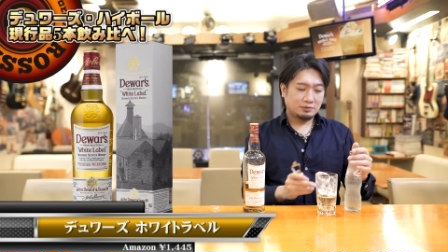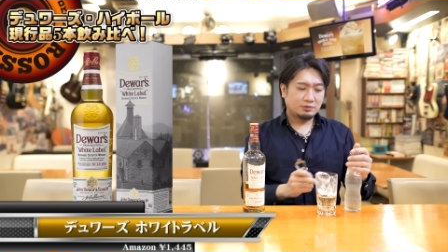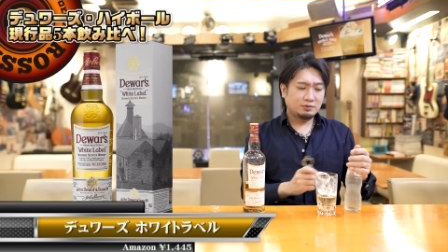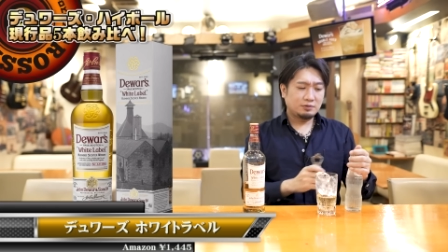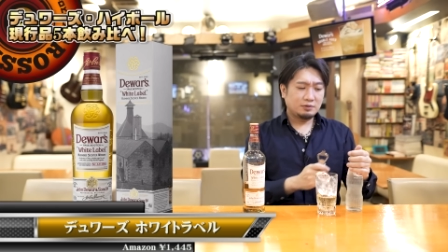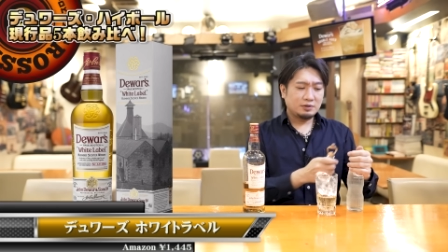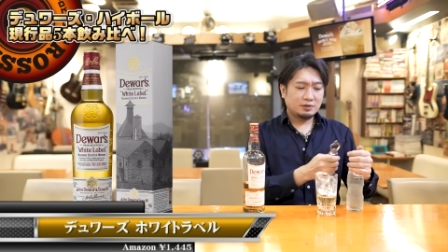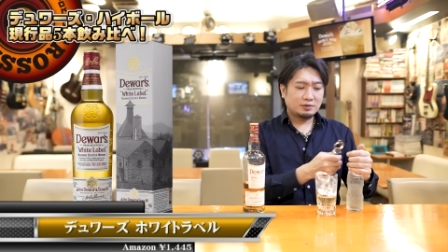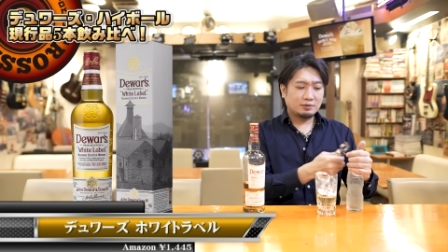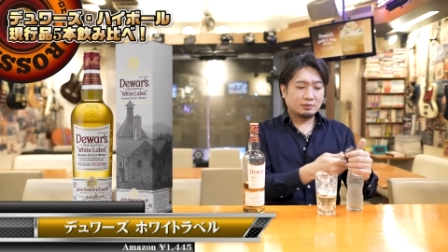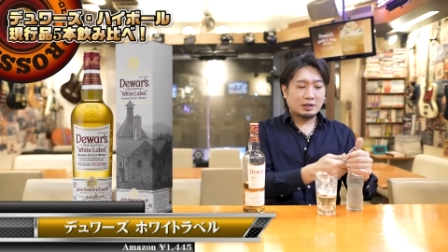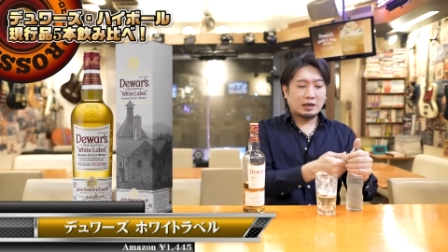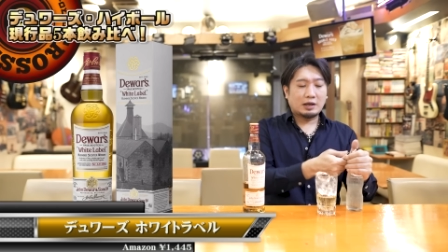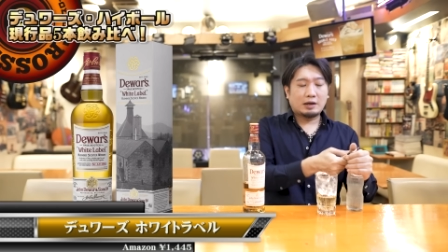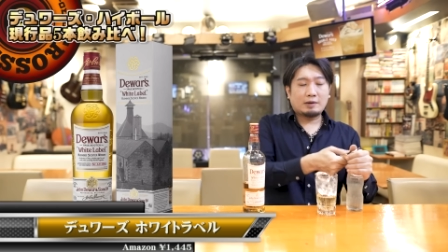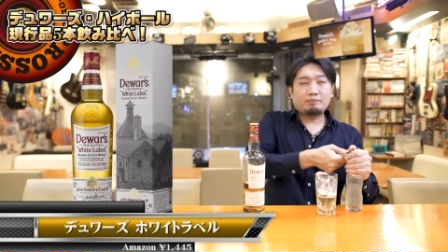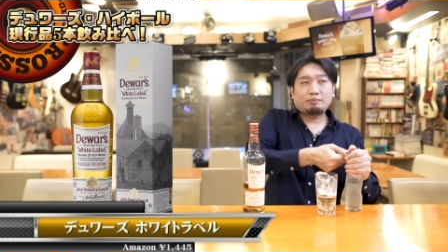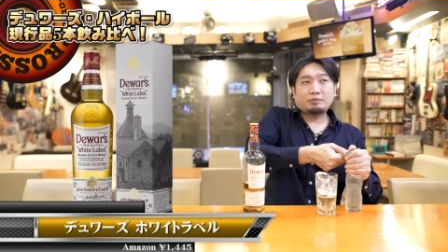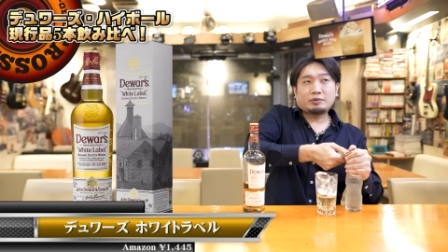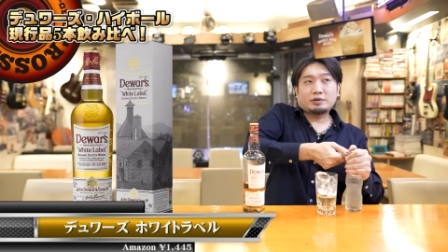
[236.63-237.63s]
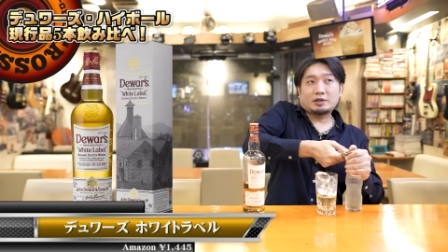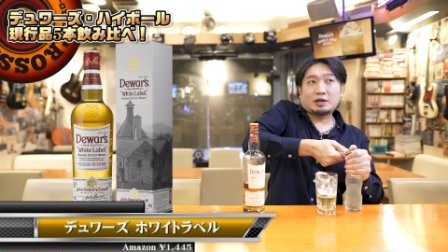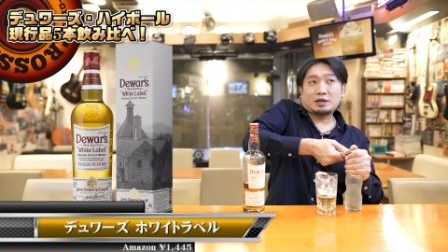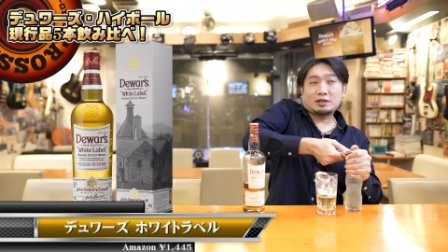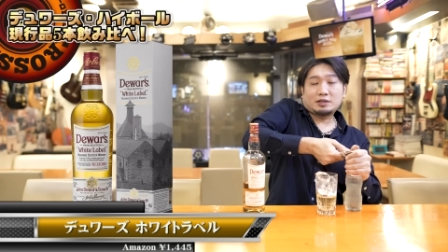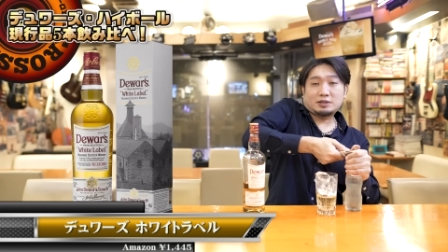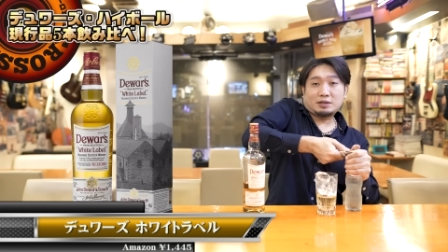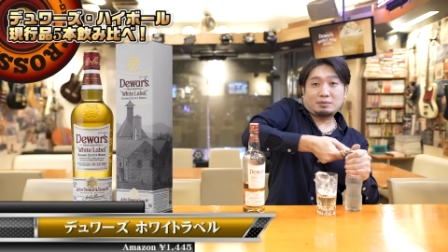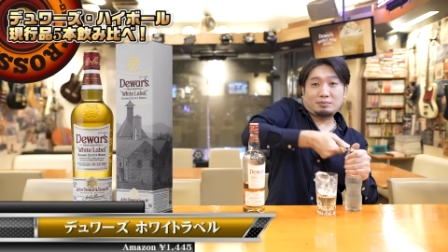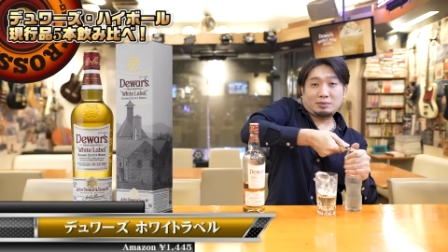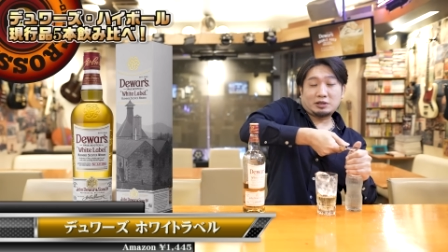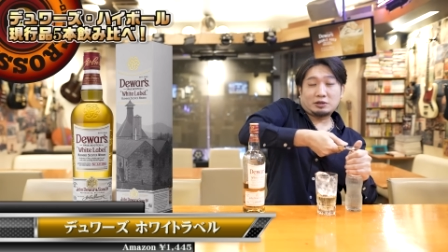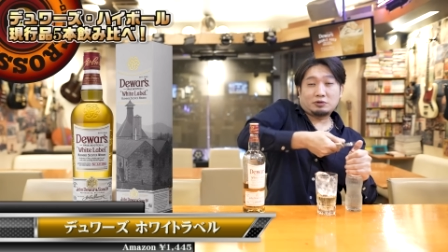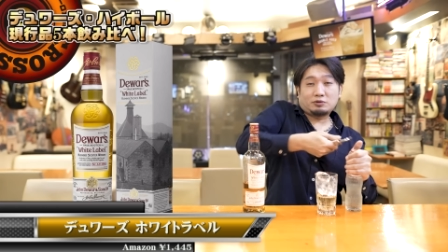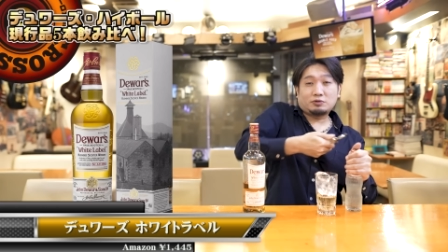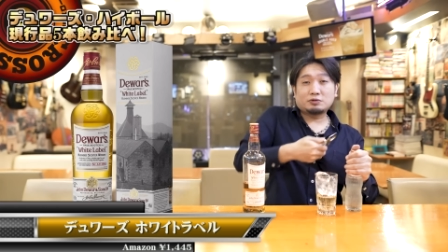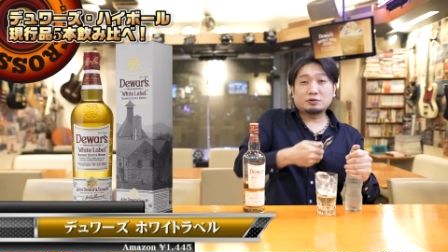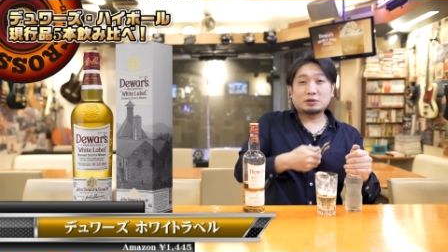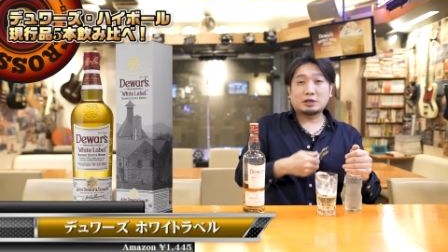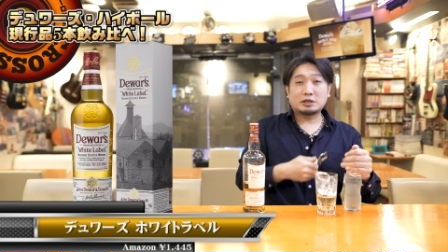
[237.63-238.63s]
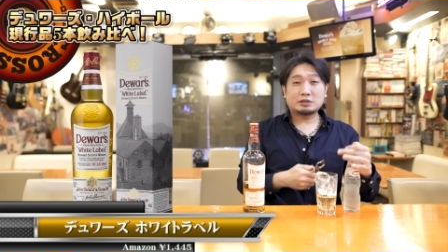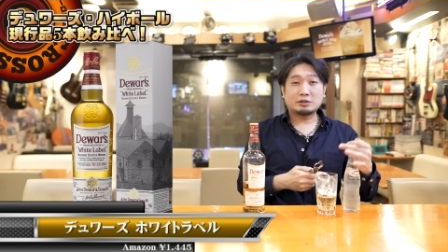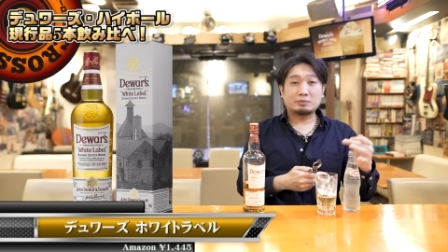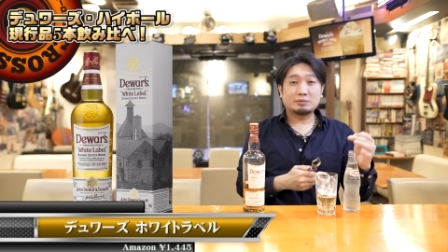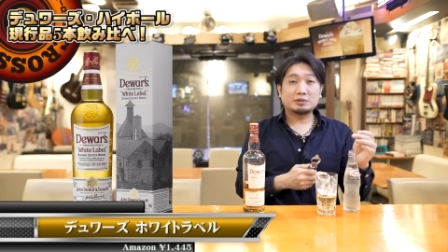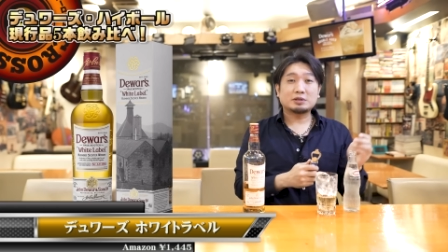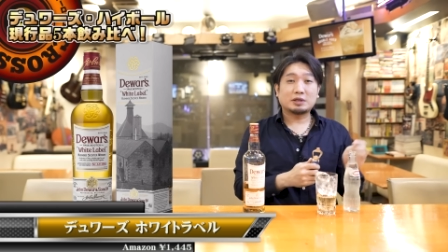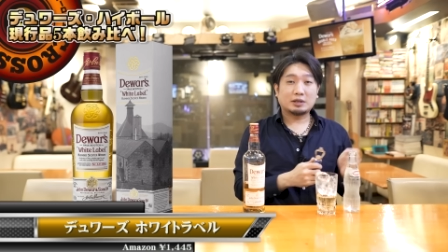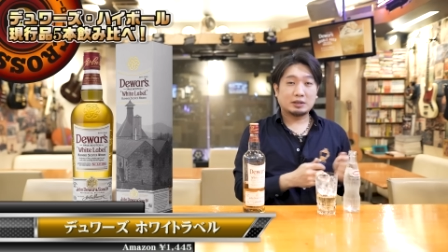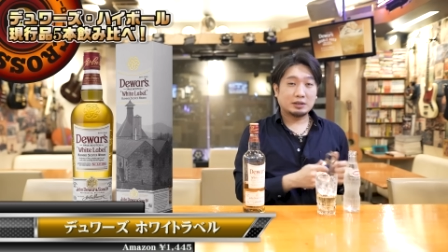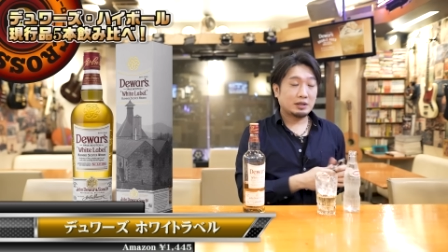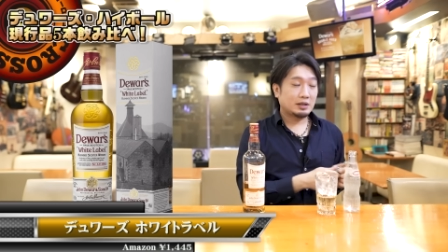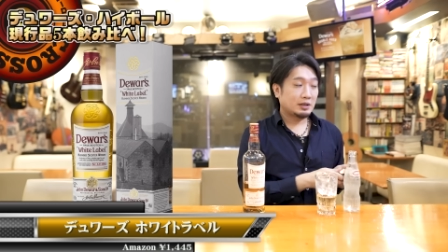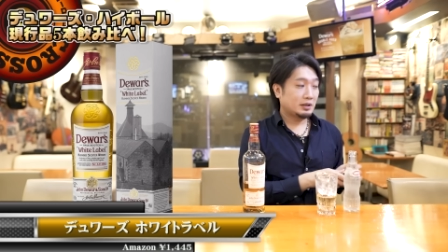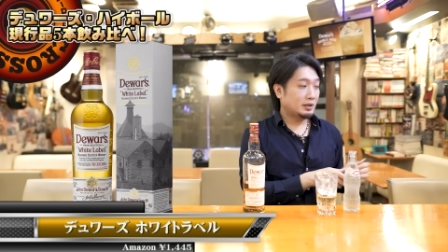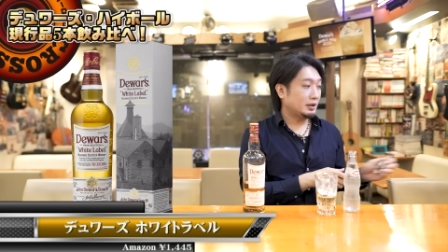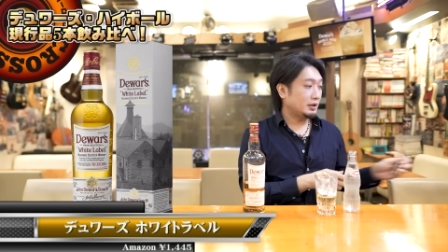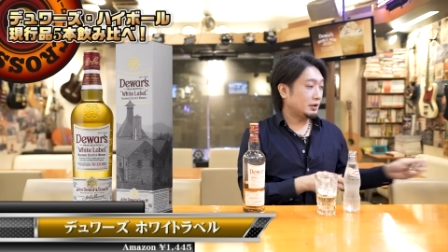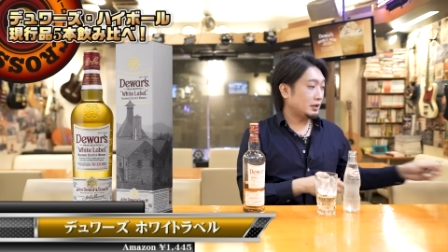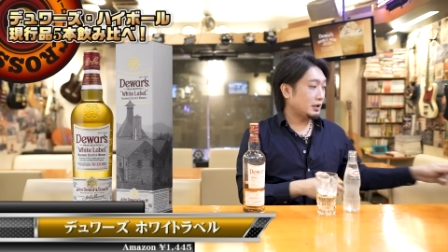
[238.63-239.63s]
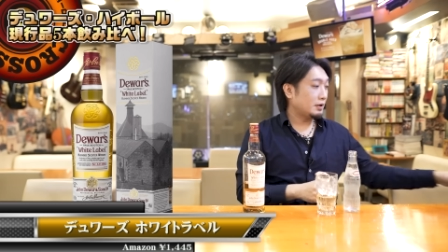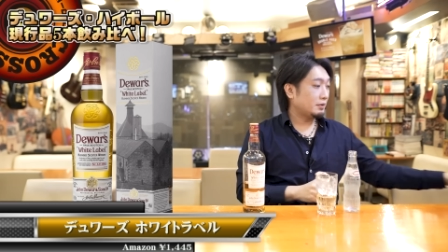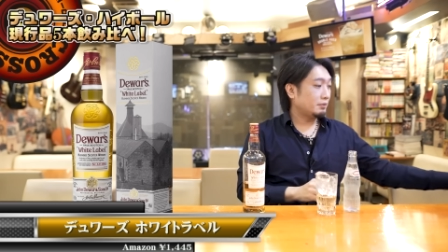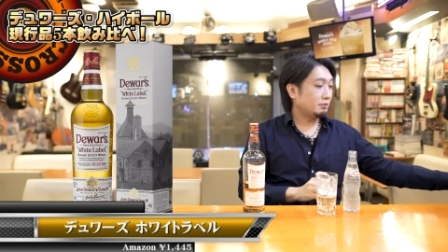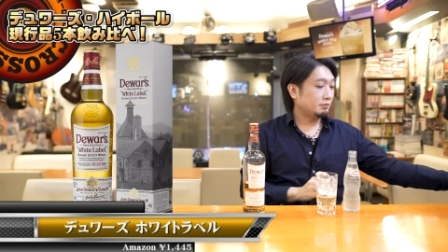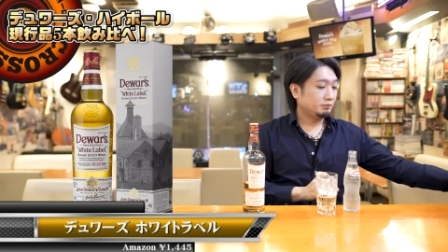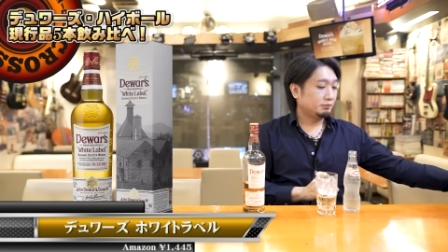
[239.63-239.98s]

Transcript: ぬるいとね炭酸までぬるくなっちゃいますからね、一気にね。